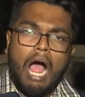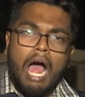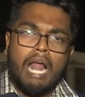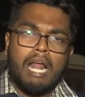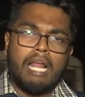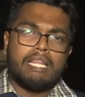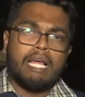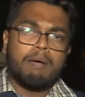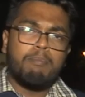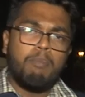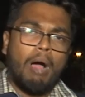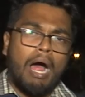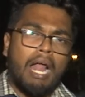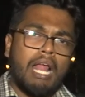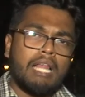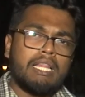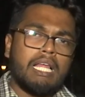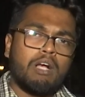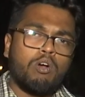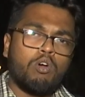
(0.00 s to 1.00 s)
আলাদা
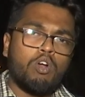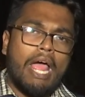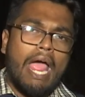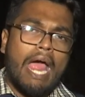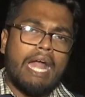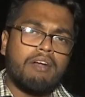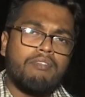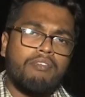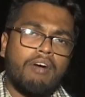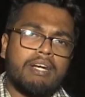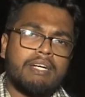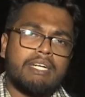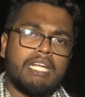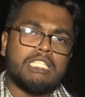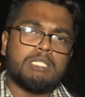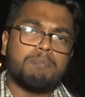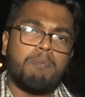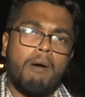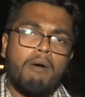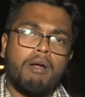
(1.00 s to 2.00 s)
আলাদা কোনো
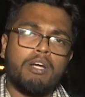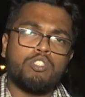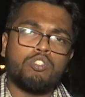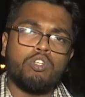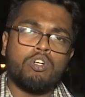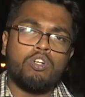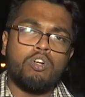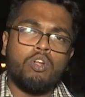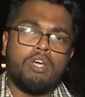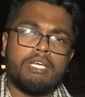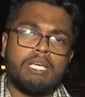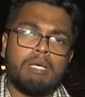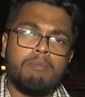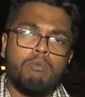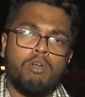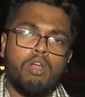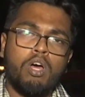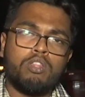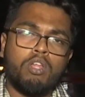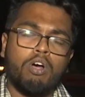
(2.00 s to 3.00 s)
অ্যাডভান্টেজ পাওয়ার জন্যই কি
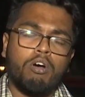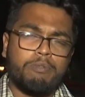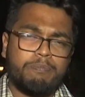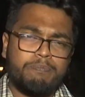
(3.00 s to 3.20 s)
মূলত